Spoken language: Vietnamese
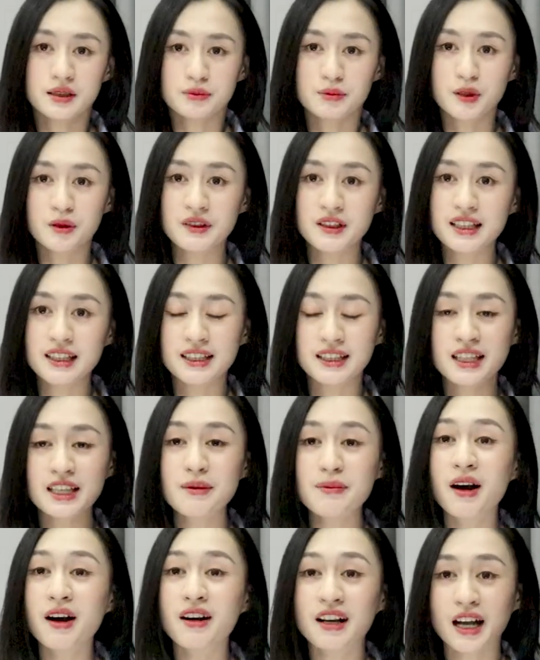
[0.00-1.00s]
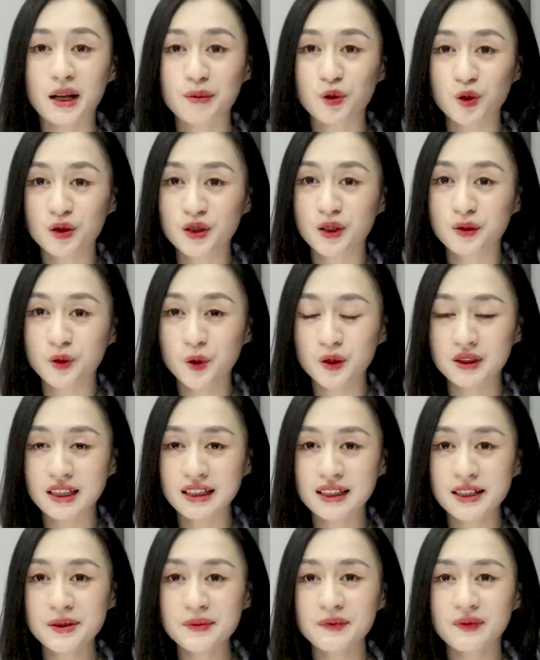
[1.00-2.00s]
Bởi vì khi mà ở cạnh một người vui
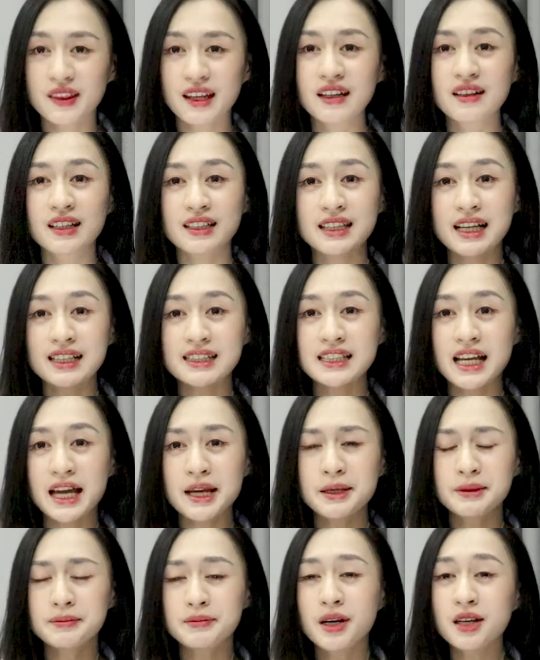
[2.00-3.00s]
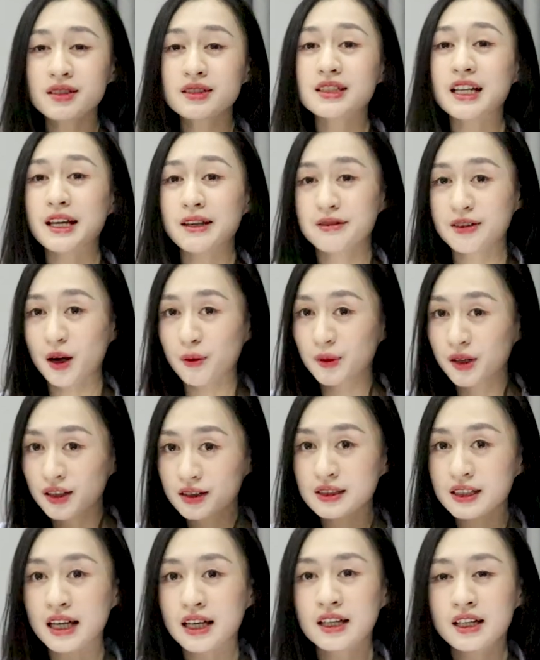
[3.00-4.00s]
tính ấy thì người ta sẽ bớt đề phòng
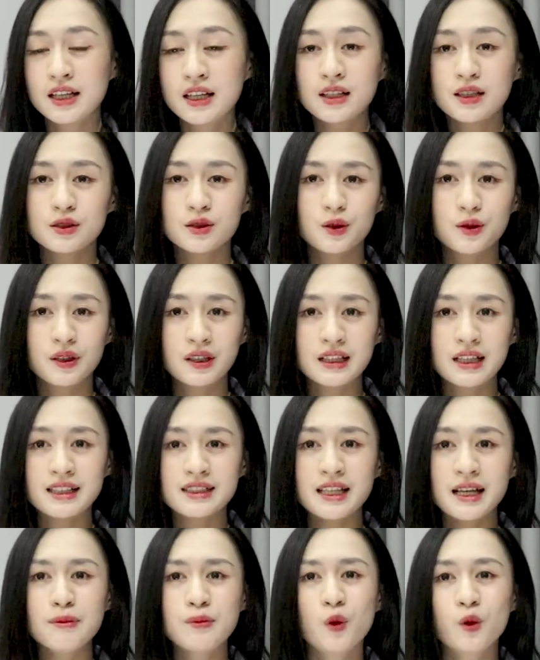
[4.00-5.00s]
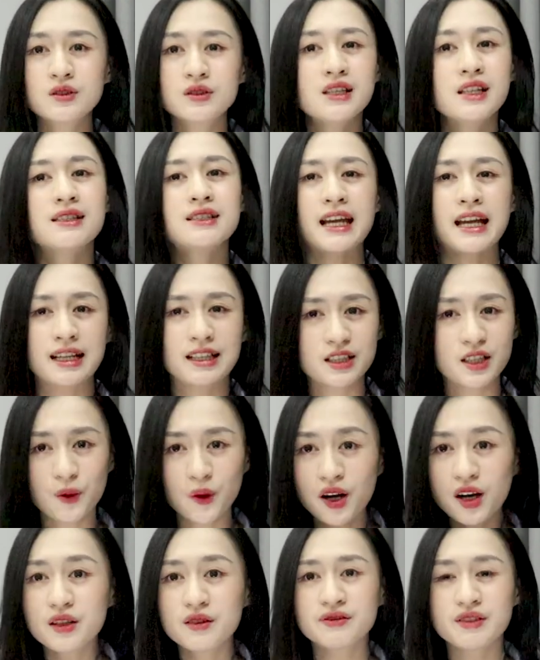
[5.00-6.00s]
hơn này, rồi người ta sẽ muốn chia sẻ nhiều
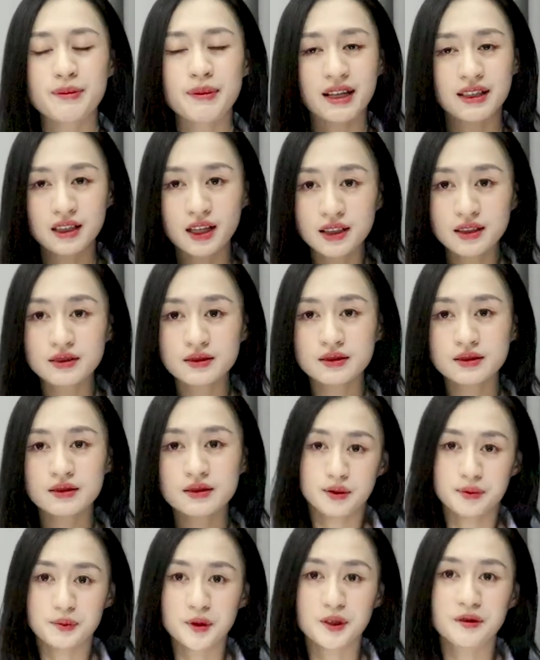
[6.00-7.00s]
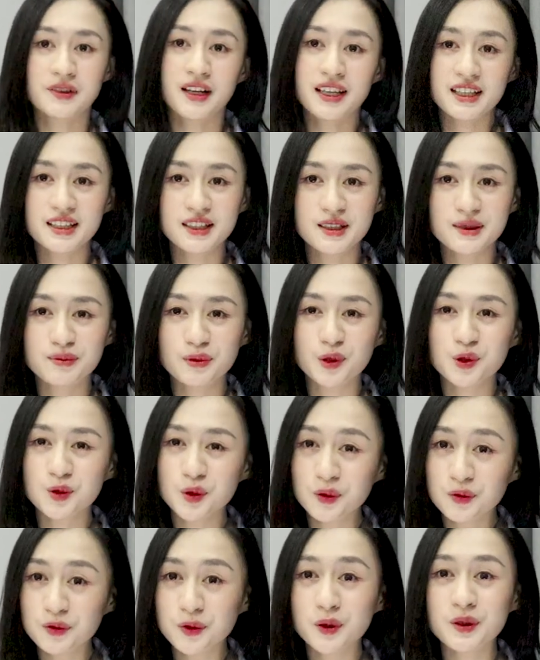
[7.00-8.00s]
hơn về bản thân. Bởi vậy một
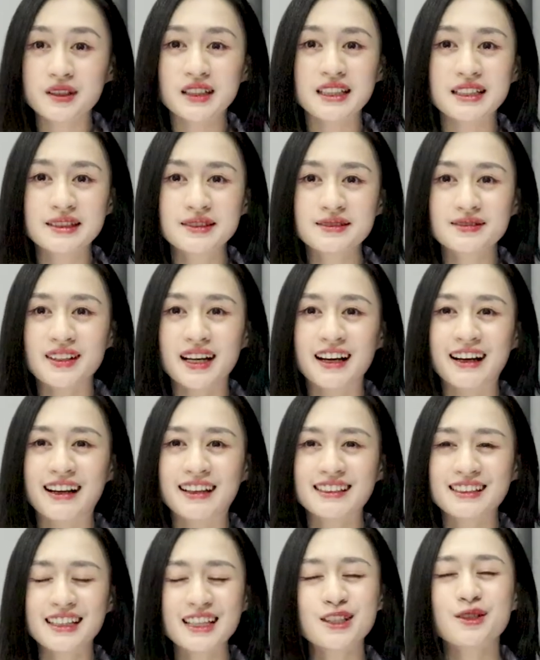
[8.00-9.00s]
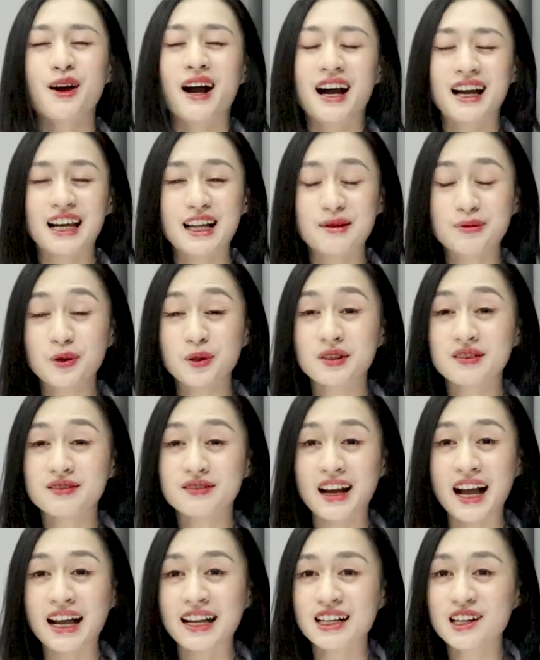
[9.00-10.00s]
chút vui tính và thi thoảng là một
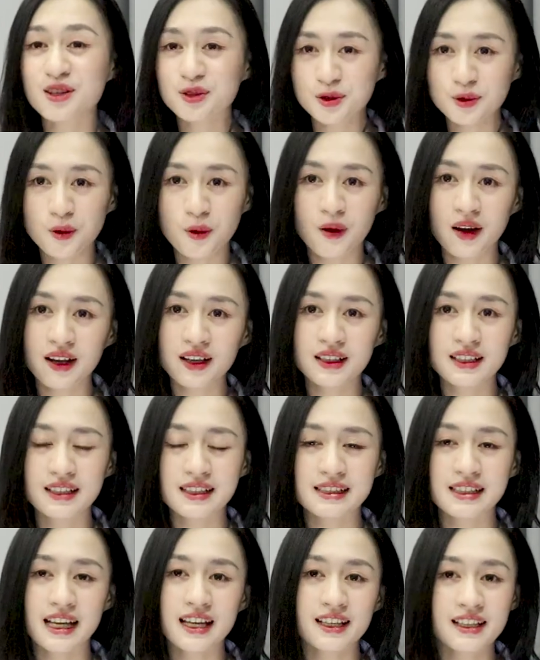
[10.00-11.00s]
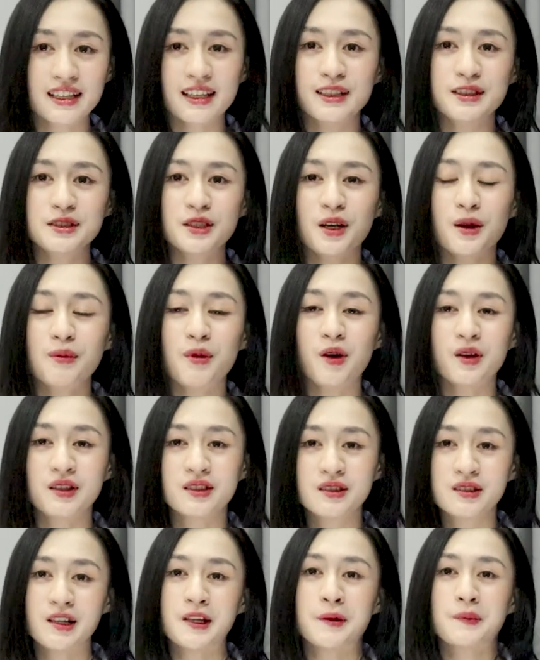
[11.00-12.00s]
vài câu đùa ấy thì sẽ khiến cho mọi
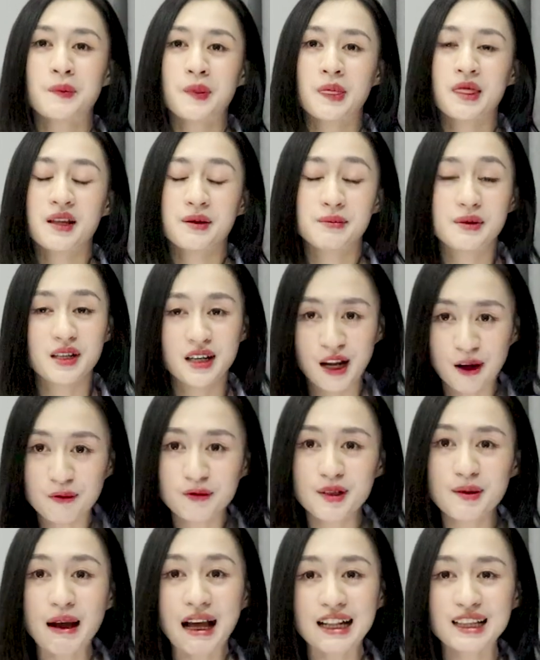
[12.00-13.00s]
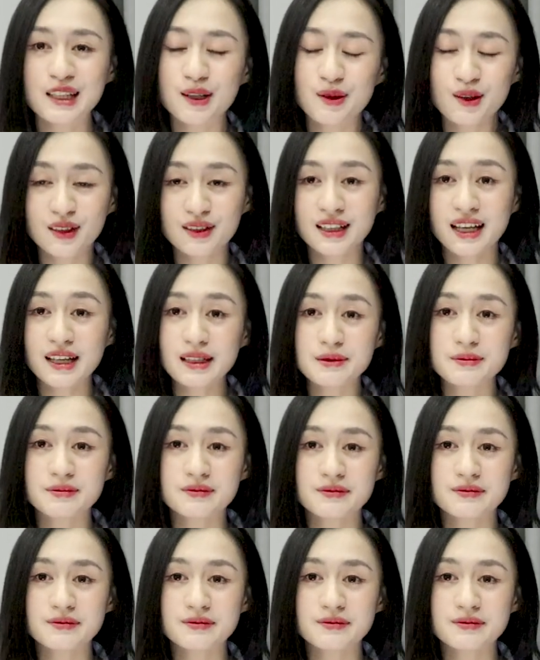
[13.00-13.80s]
người mở lòng với bạn nhiều hơn đấy.